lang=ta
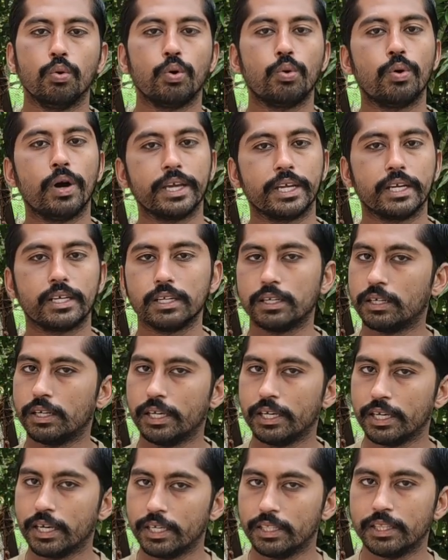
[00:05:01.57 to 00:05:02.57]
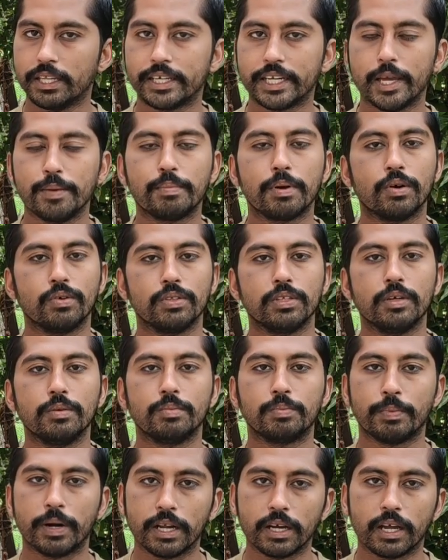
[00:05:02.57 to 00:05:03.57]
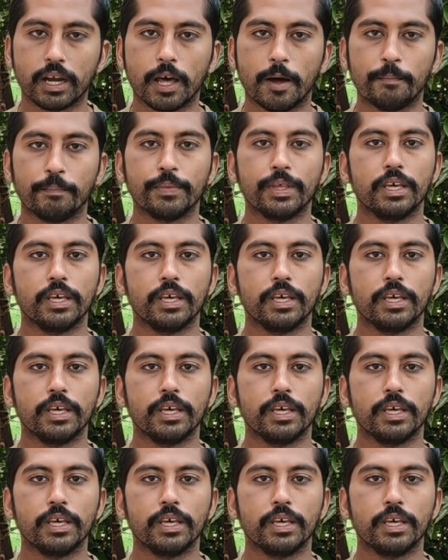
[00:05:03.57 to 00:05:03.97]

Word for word: உருவாக்கிட்டு நீங்க இந்த டைப்ல வந்து படுக்கலாம்